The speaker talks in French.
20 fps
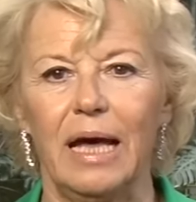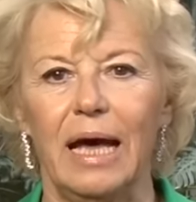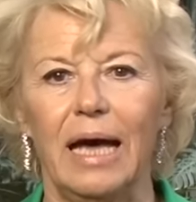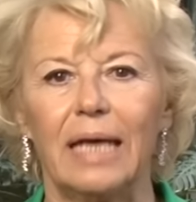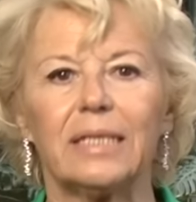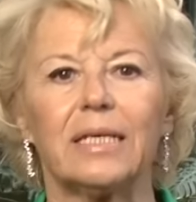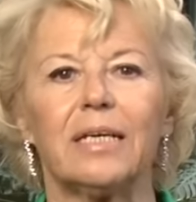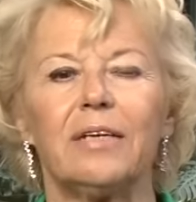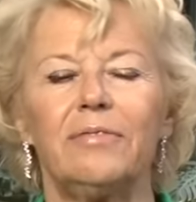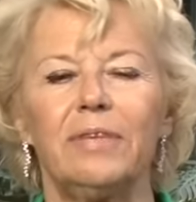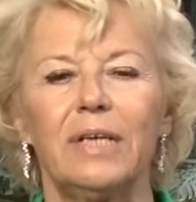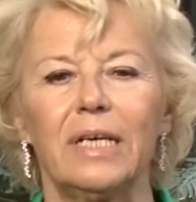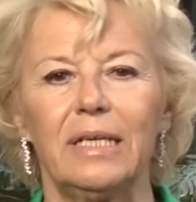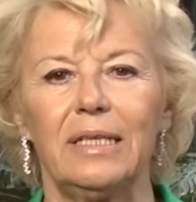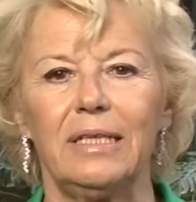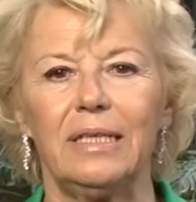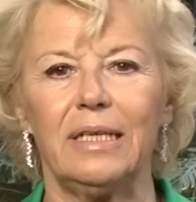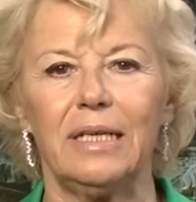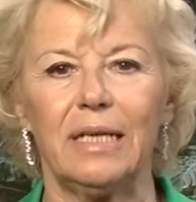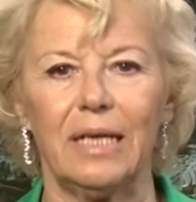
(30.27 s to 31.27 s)
À travers
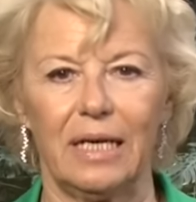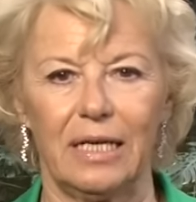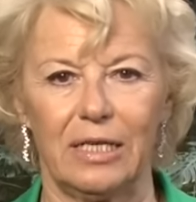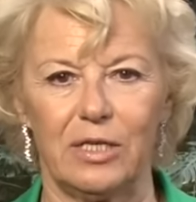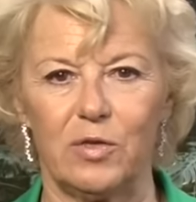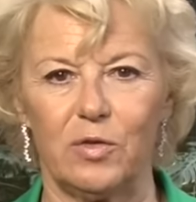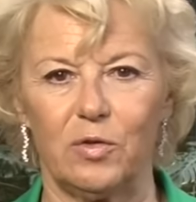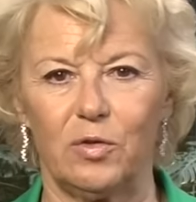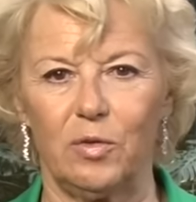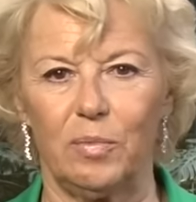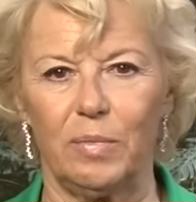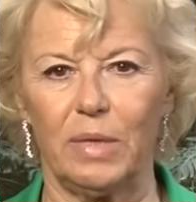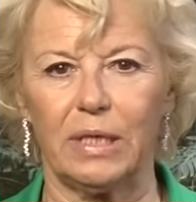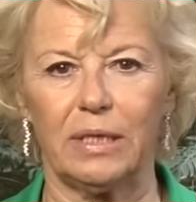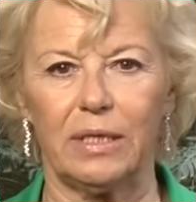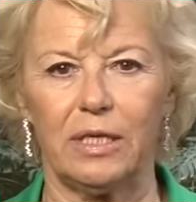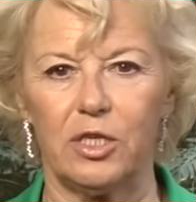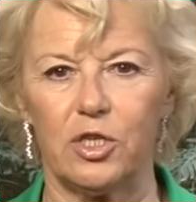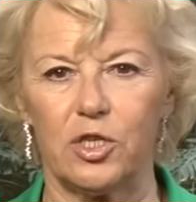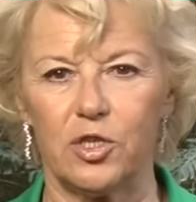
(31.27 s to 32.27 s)
les déclarations de
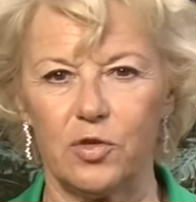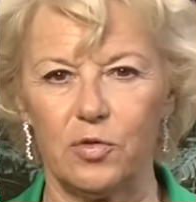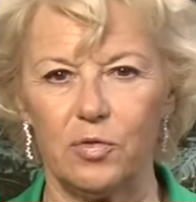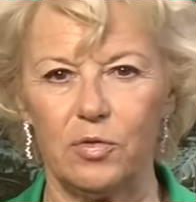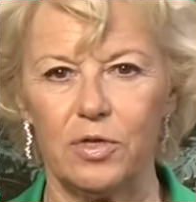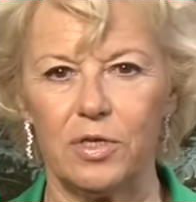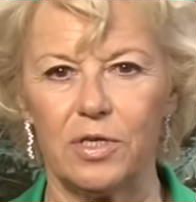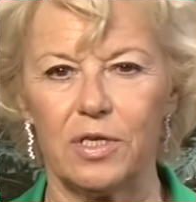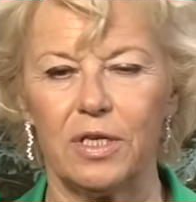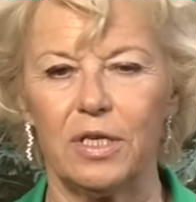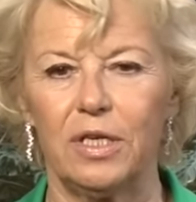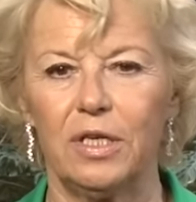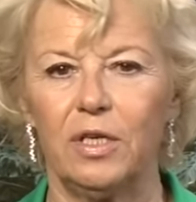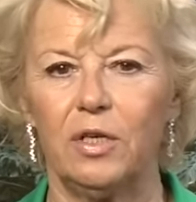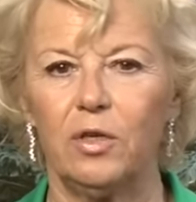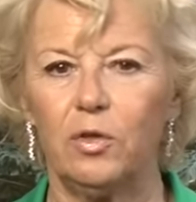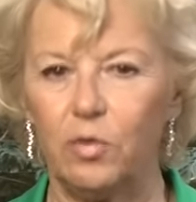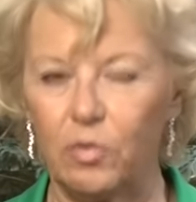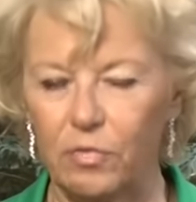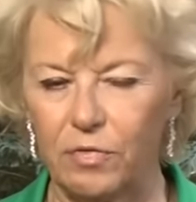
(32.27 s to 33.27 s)
Martin Schulz,
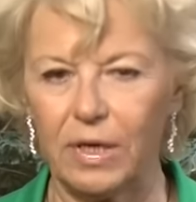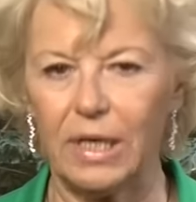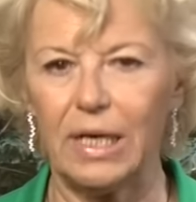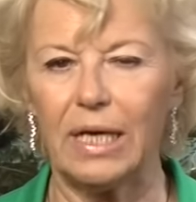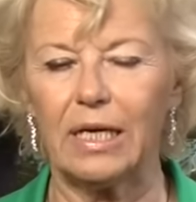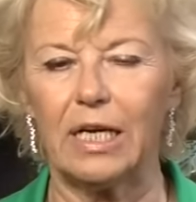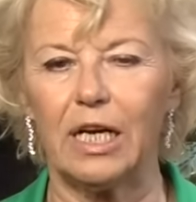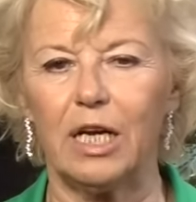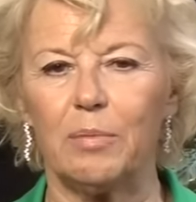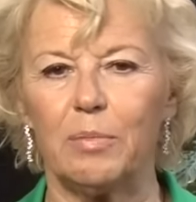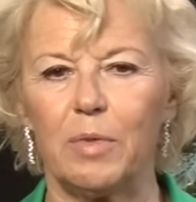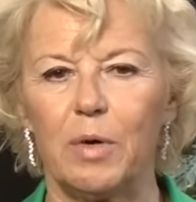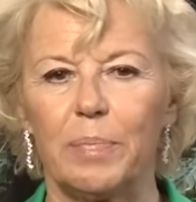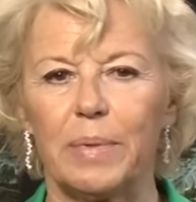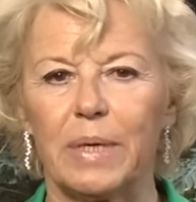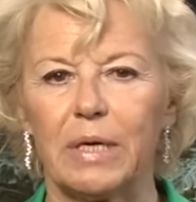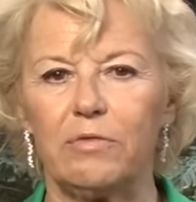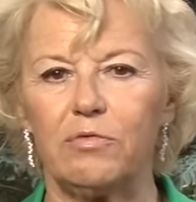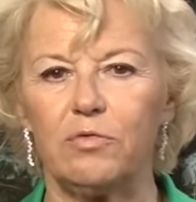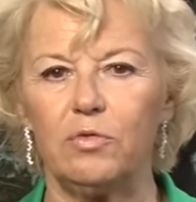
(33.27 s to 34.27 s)
nous voilà clairement
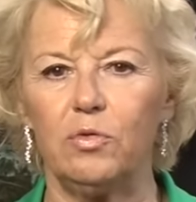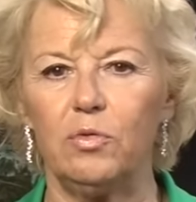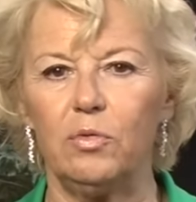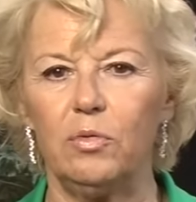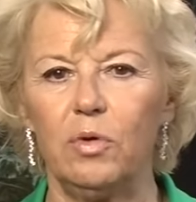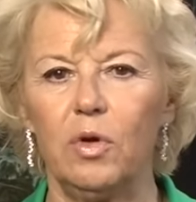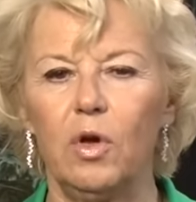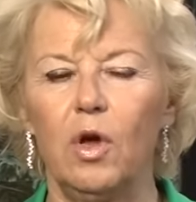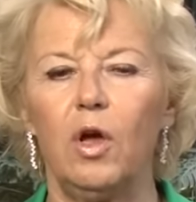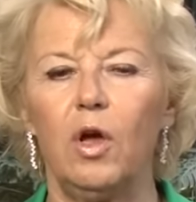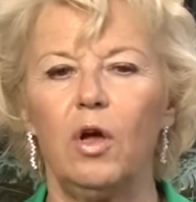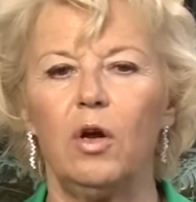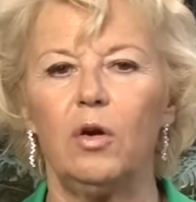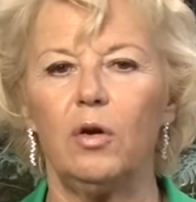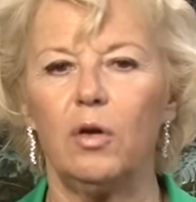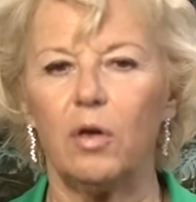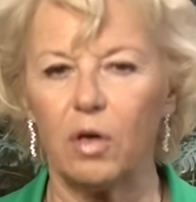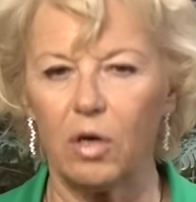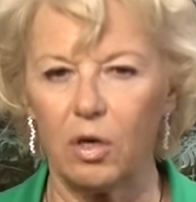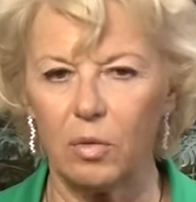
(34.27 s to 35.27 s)
prévenus,
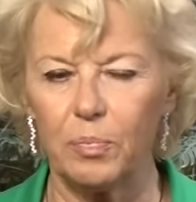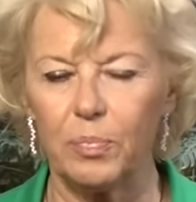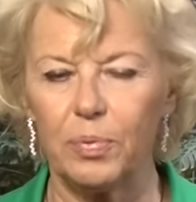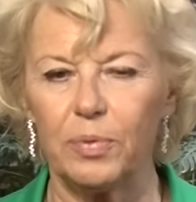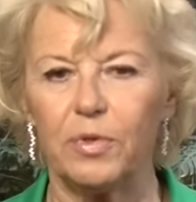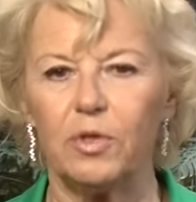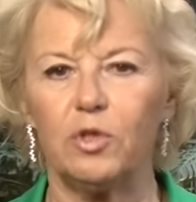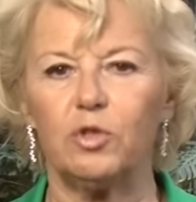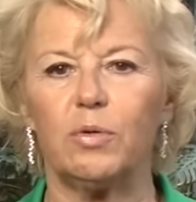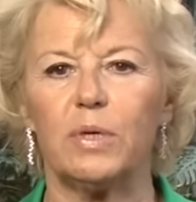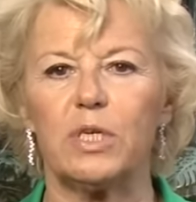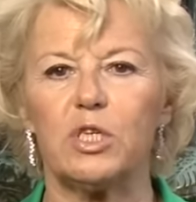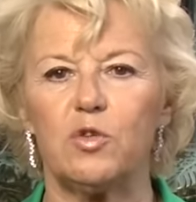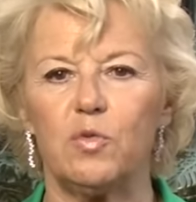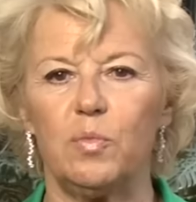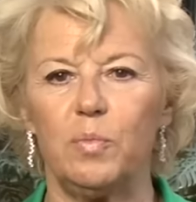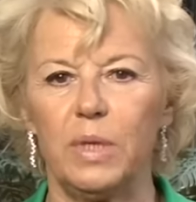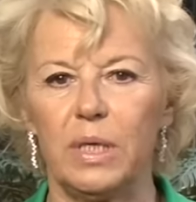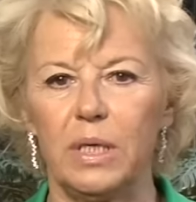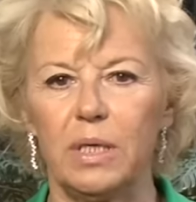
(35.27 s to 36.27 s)
l'Europe doit
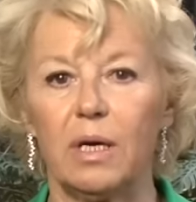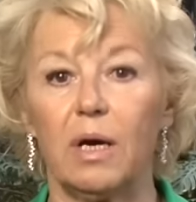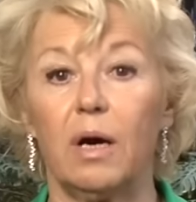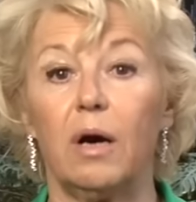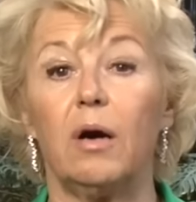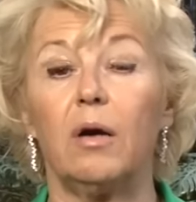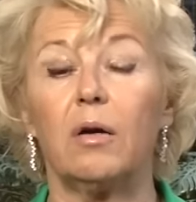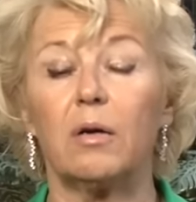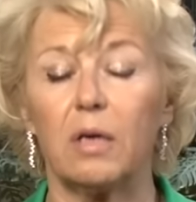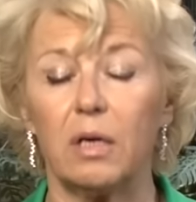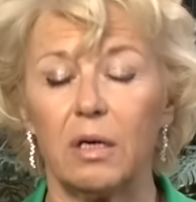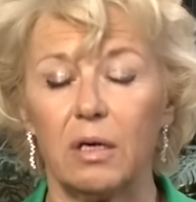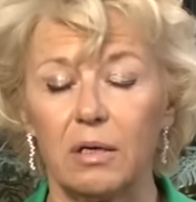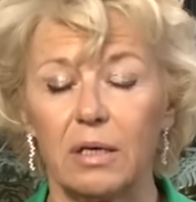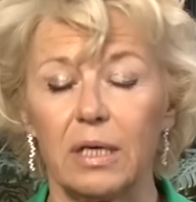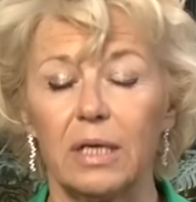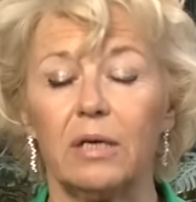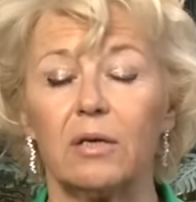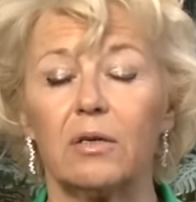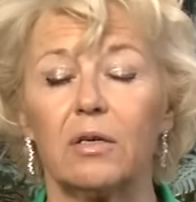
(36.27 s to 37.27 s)
subir encore
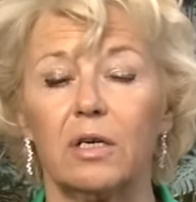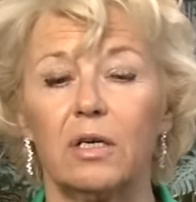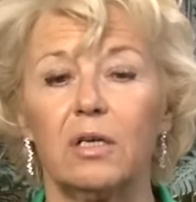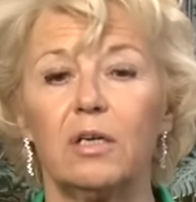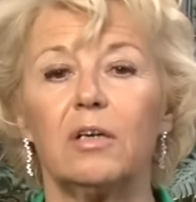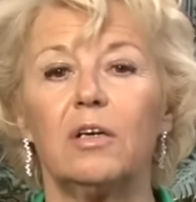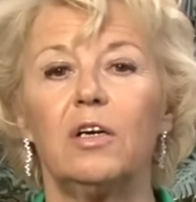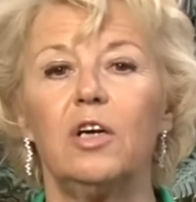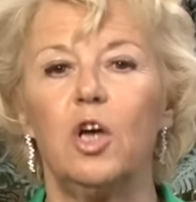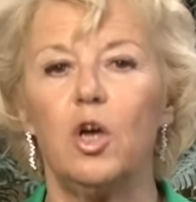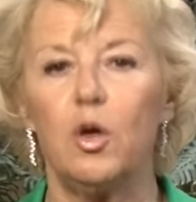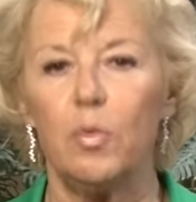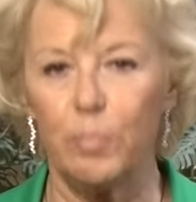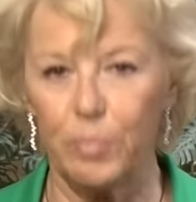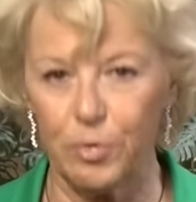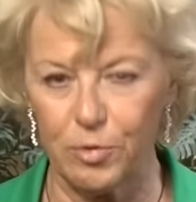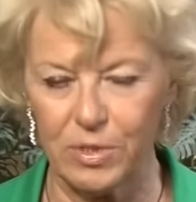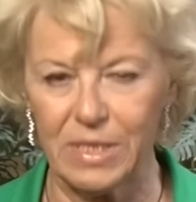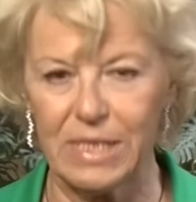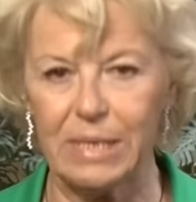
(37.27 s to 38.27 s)
et encore
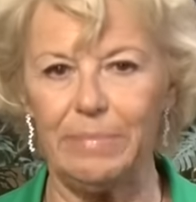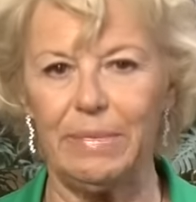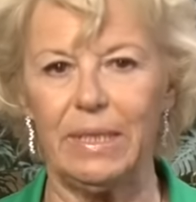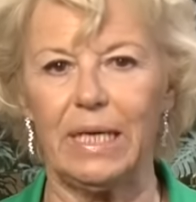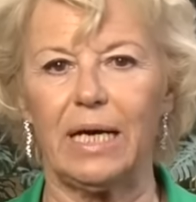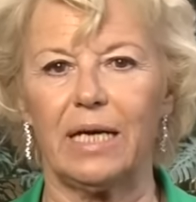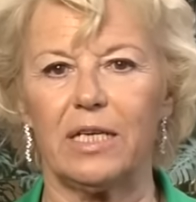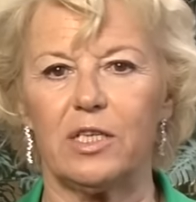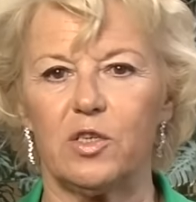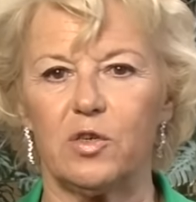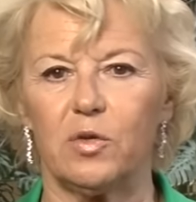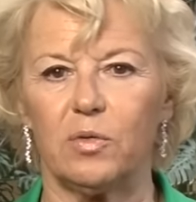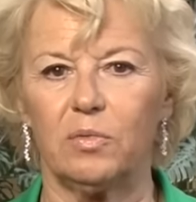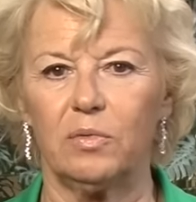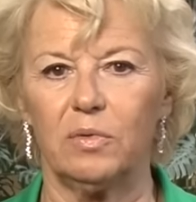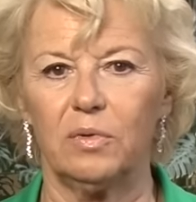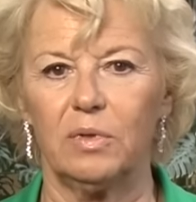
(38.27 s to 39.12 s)
plus d'immigration.